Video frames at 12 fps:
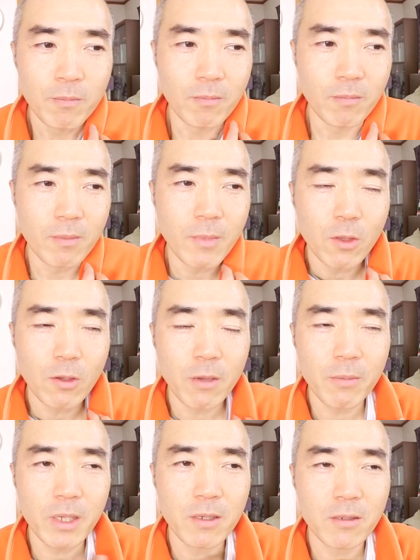うん、まあ、
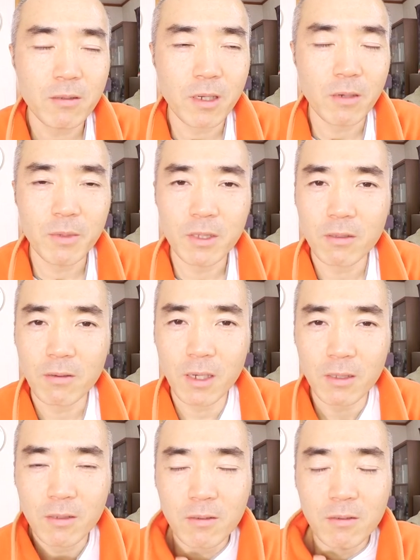トヤミックスとか水と
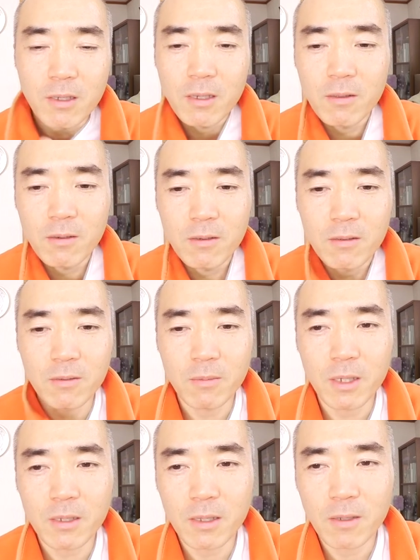か作るけど、
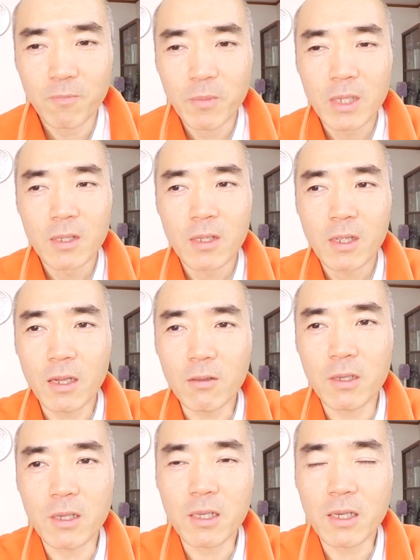まあ、あ
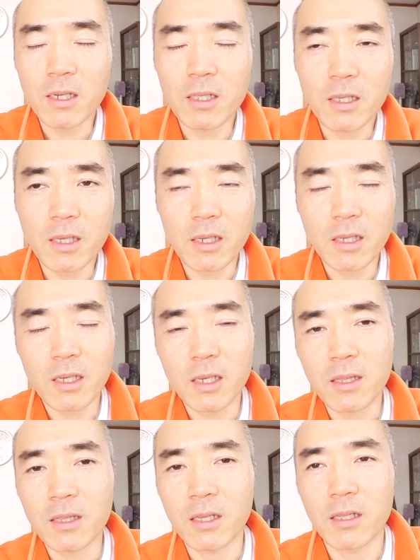と1階に柿が
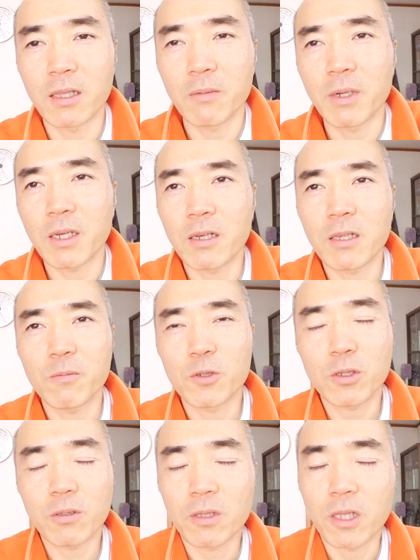あったんで、まあ、柿も
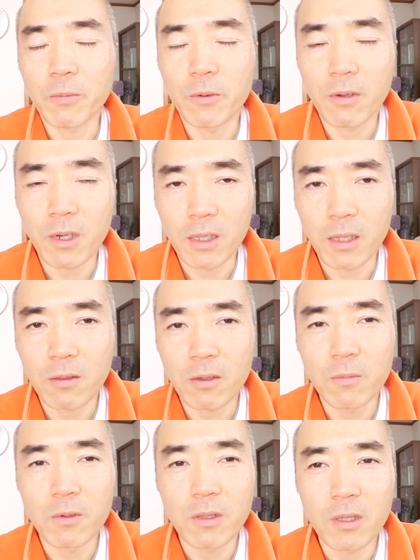ちょっと食べようかなと
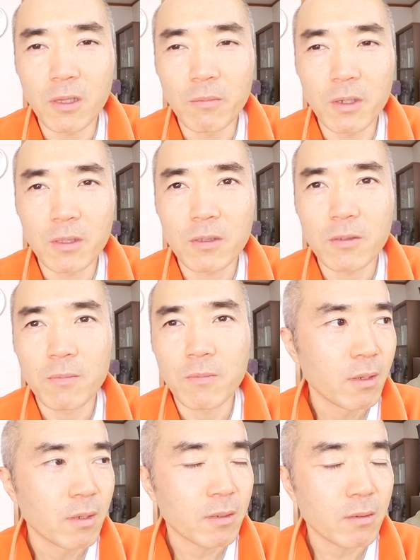思っています。
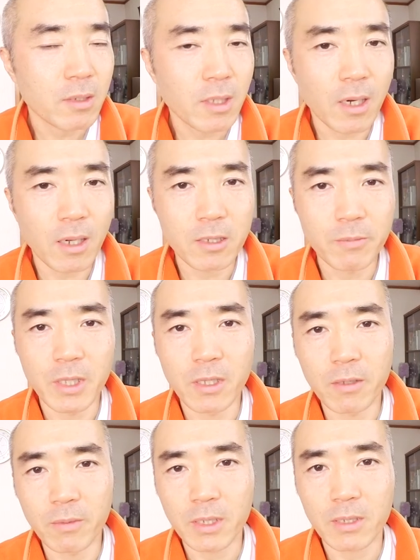そしたら始めていきま